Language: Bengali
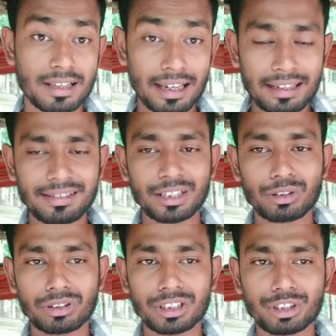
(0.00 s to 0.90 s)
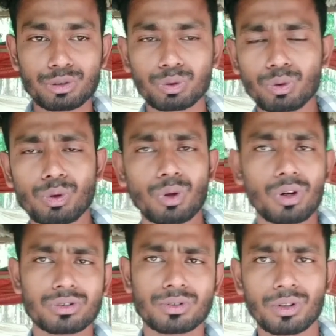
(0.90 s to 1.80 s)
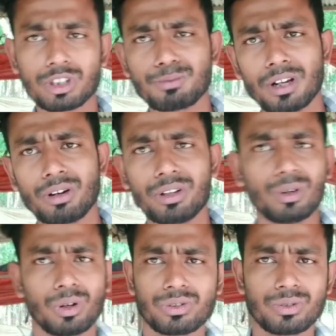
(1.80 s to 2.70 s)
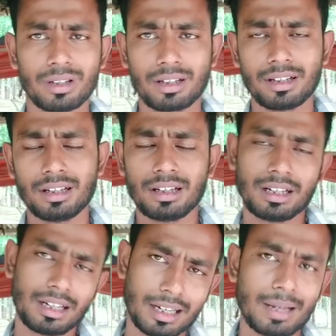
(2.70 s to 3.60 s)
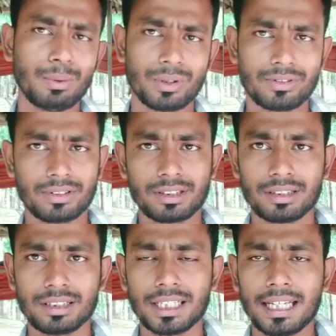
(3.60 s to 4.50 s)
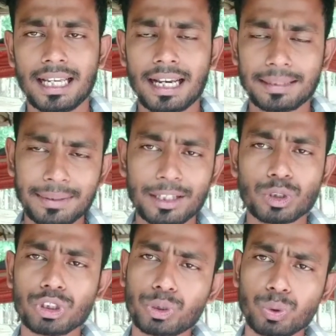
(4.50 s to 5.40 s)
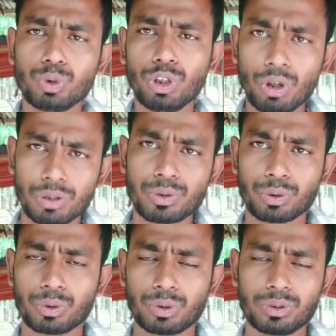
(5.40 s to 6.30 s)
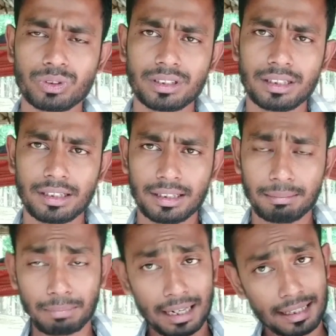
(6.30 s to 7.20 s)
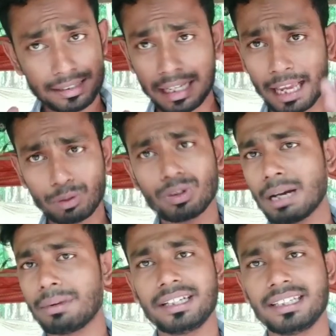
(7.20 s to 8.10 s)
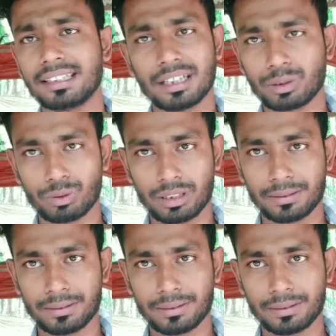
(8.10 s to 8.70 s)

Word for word: এই সেক্টরটা যে শুধু লস লস বলা হয় লস না লাভও আছে রাইট যদি শুধু লস হতো বাংলাদেশে এত খামারি টিকে থাকতো না